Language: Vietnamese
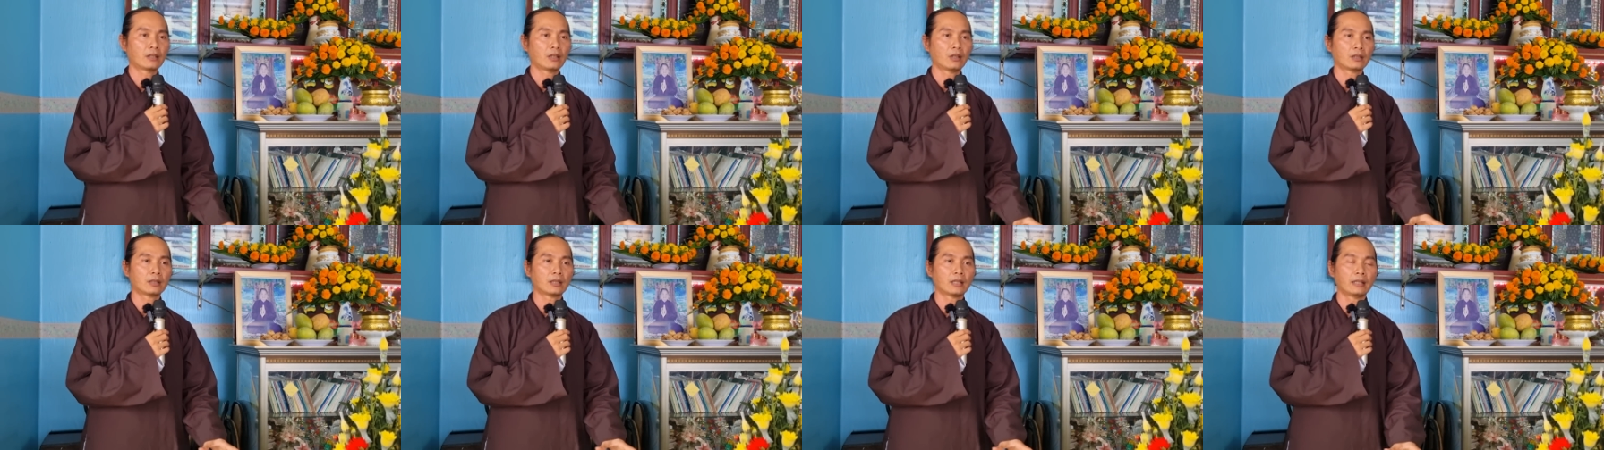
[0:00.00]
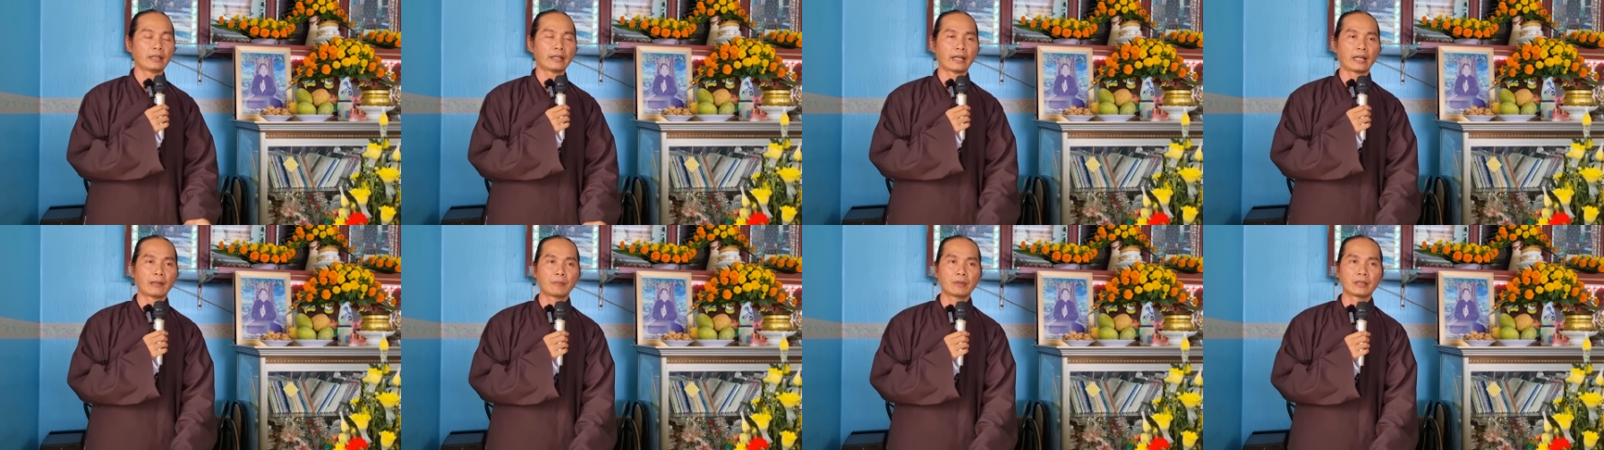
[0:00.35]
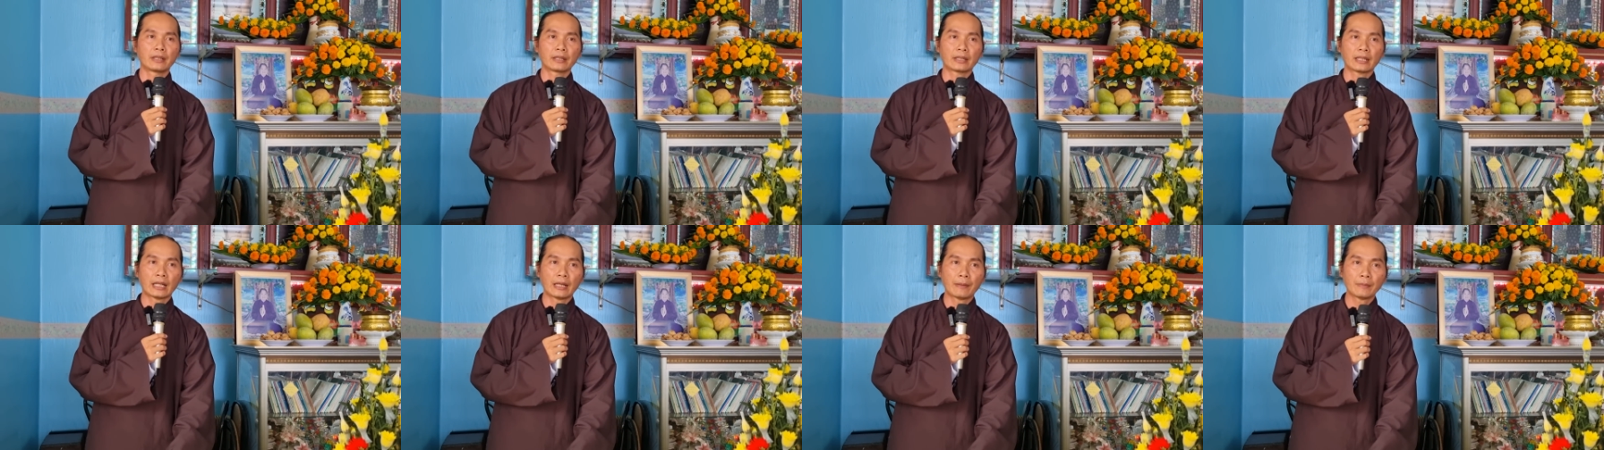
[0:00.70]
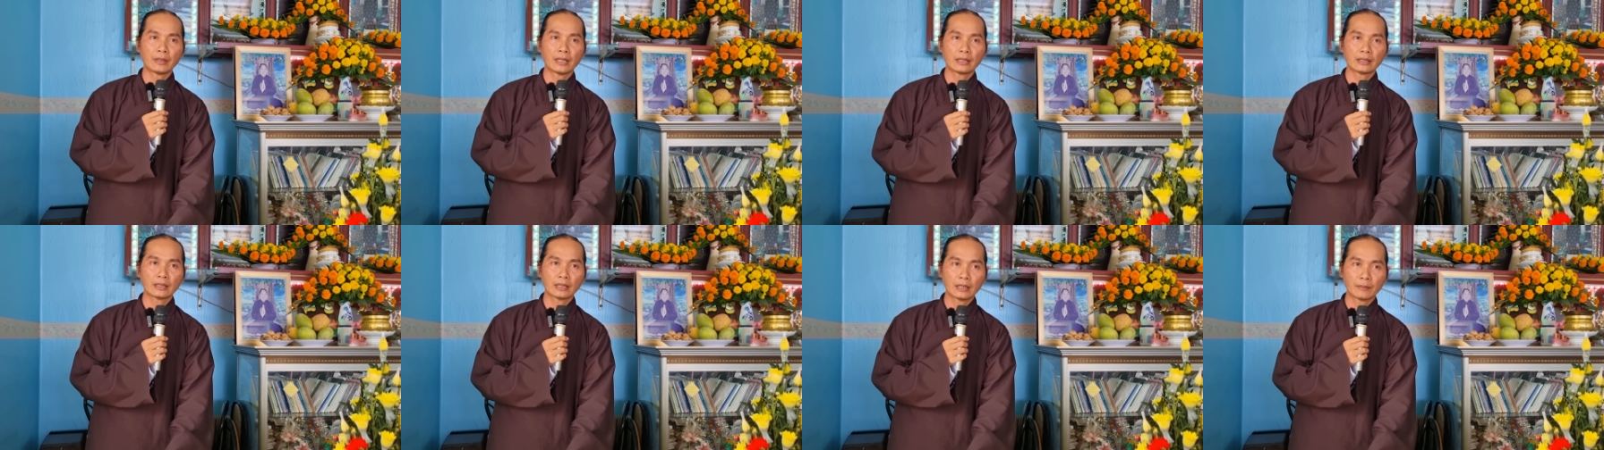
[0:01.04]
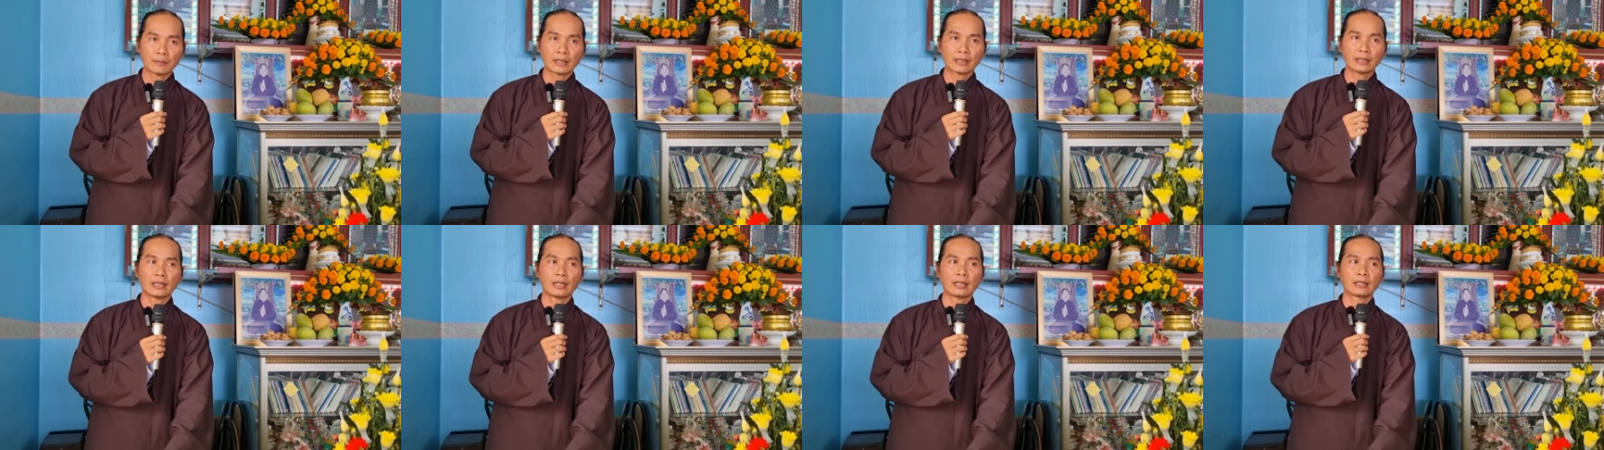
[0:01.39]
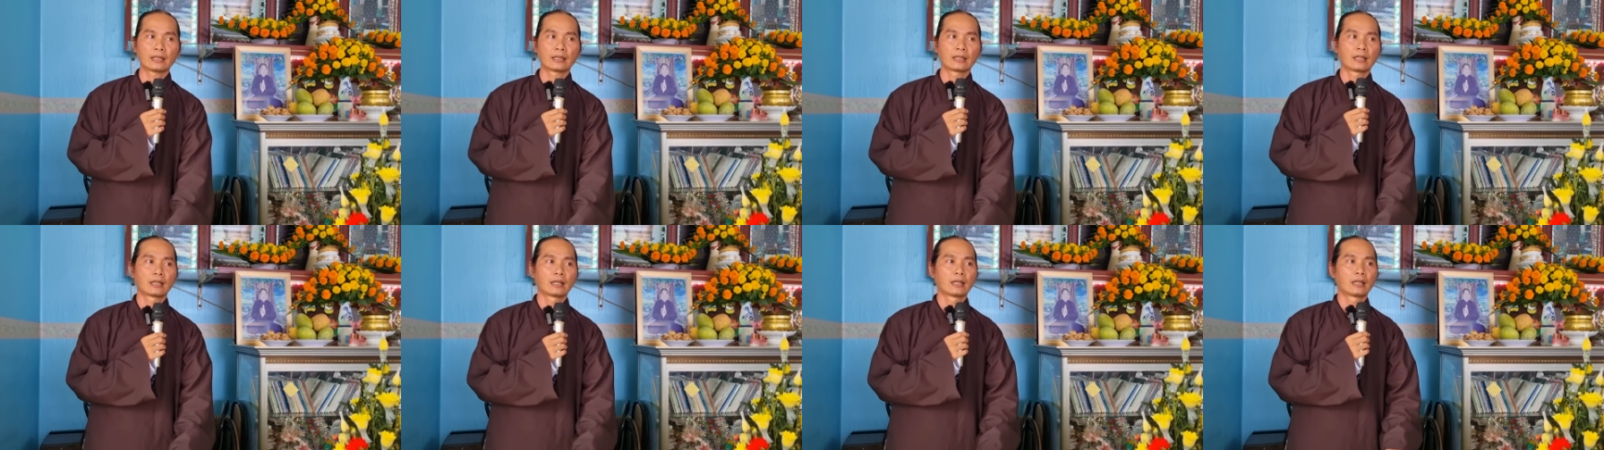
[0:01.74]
cho tới ngày mười tám tháng tư năm Canh Thìn.